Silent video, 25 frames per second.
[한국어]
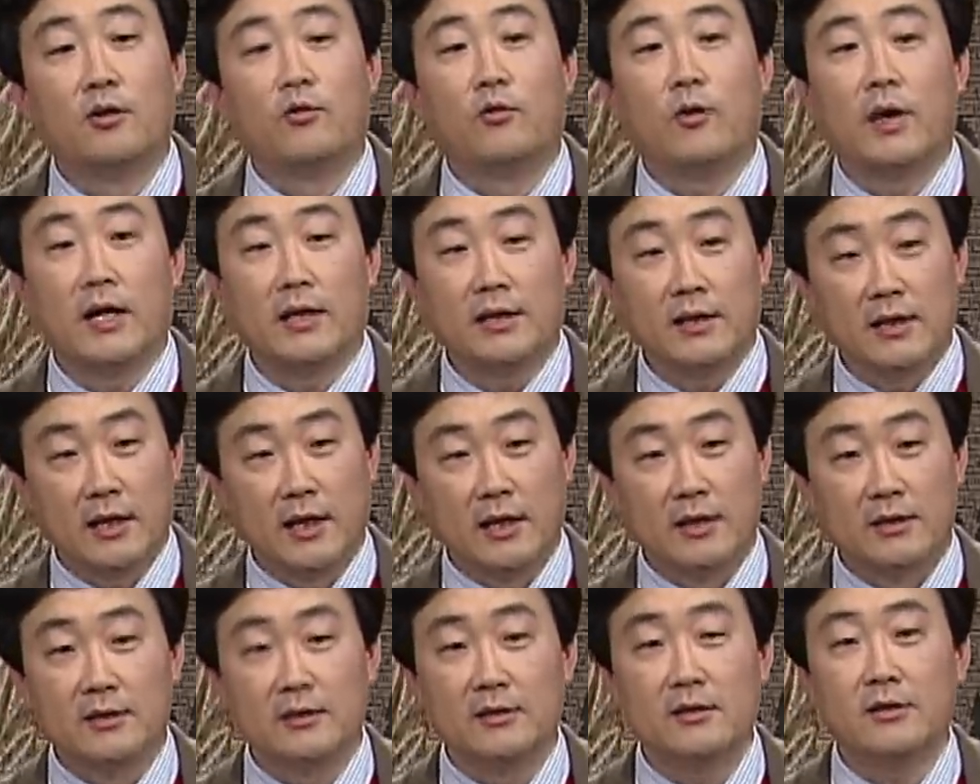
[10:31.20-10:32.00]

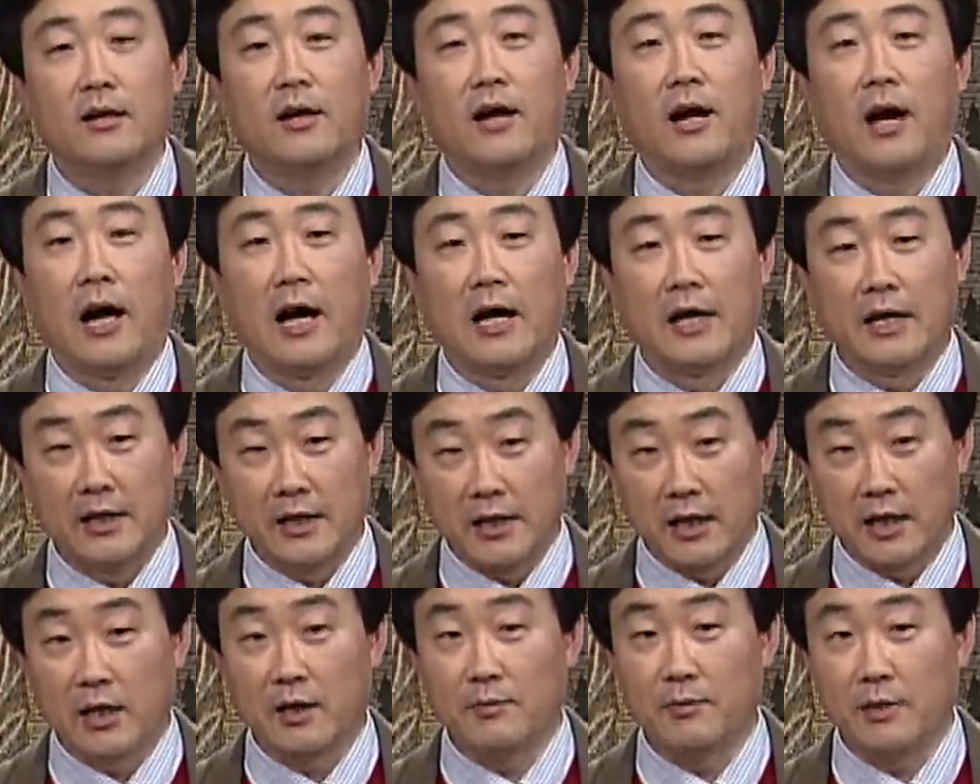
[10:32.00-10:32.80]
환난은
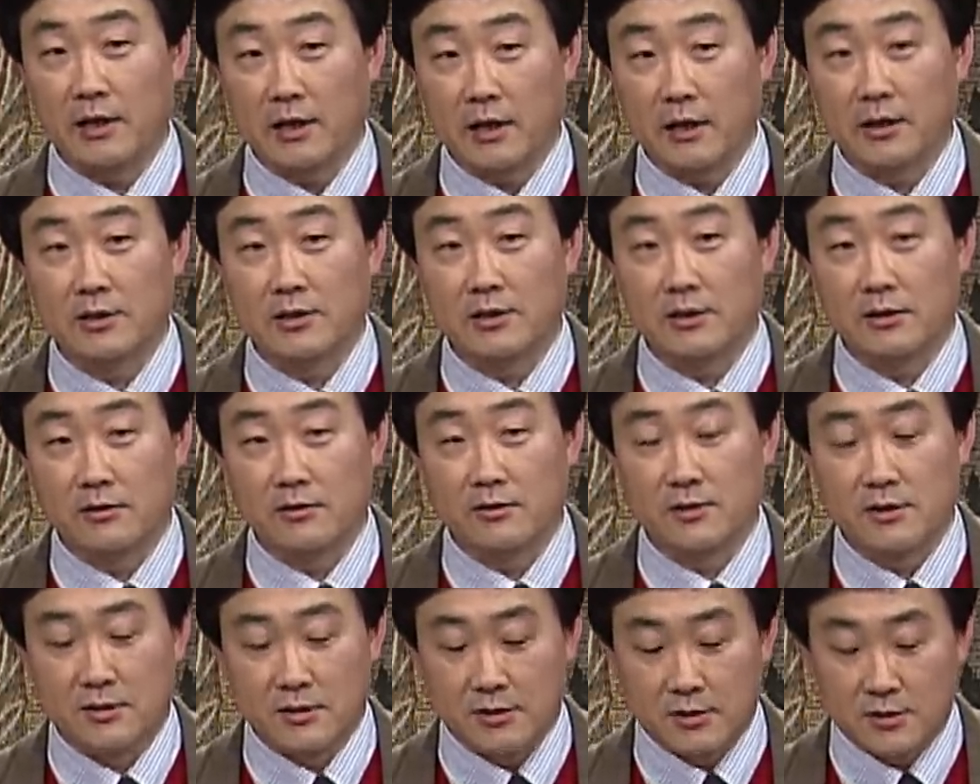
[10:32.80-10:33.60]
악인에게만 닥칠
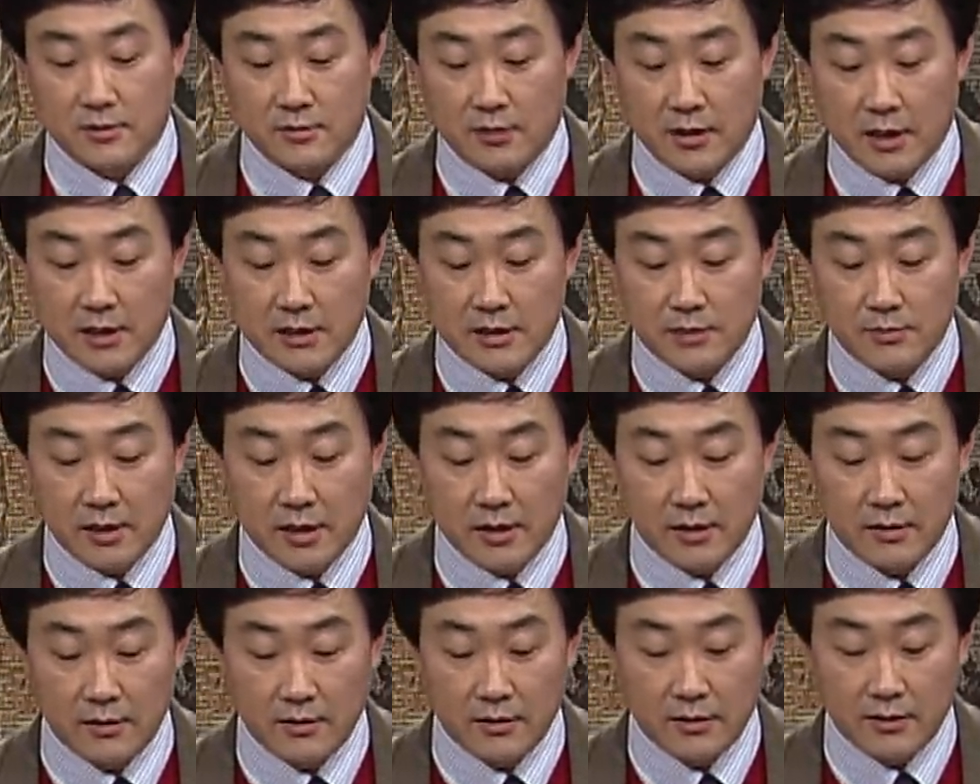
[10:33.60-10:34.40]
것이죠.
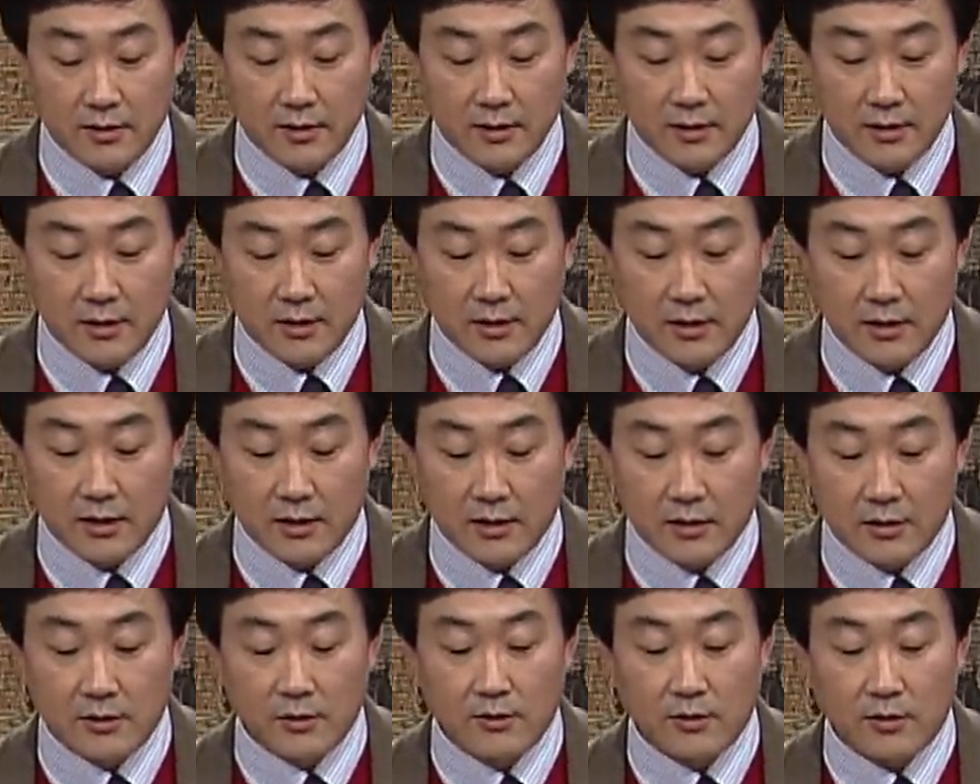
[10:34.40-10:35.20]
하지만
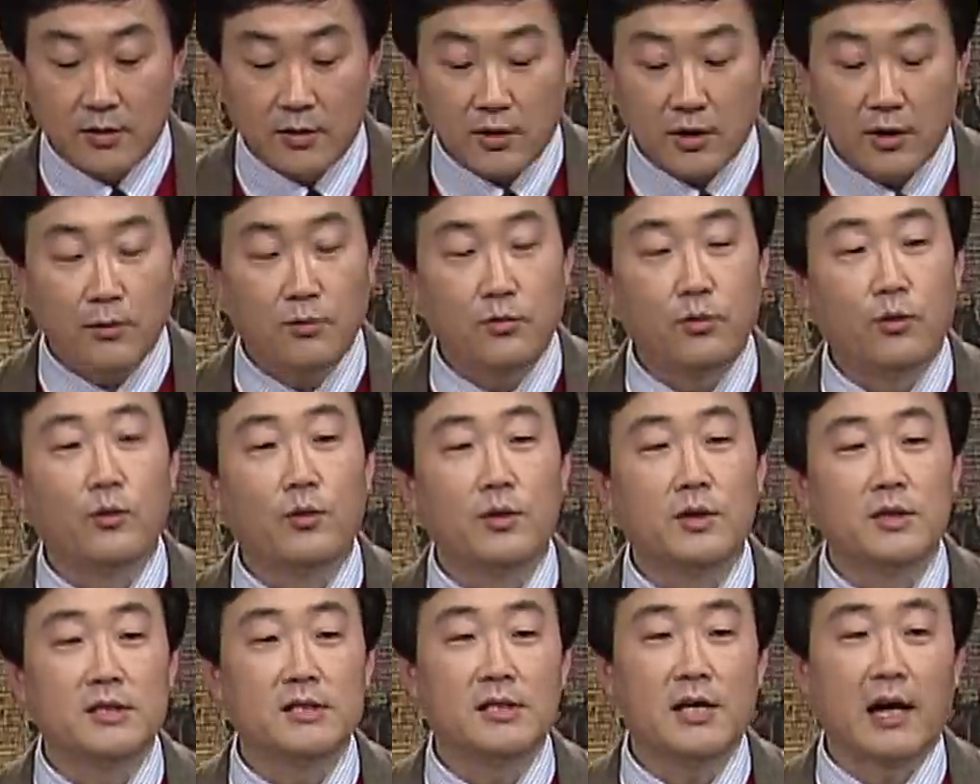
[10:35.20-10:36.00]
그렇게
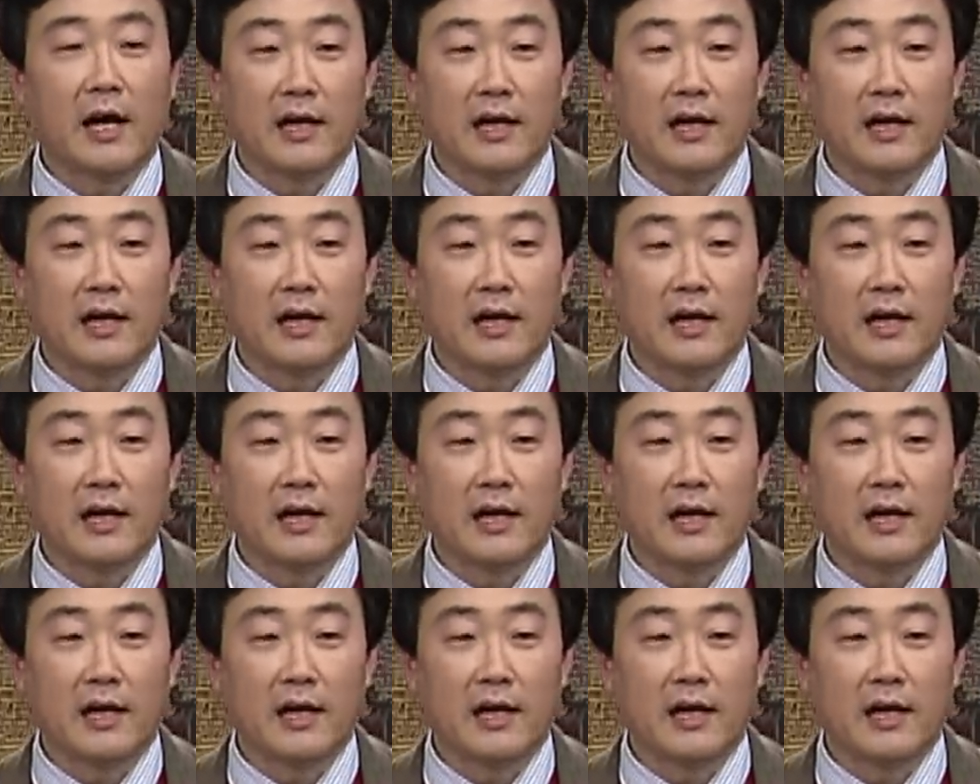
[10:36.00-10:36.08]
보이지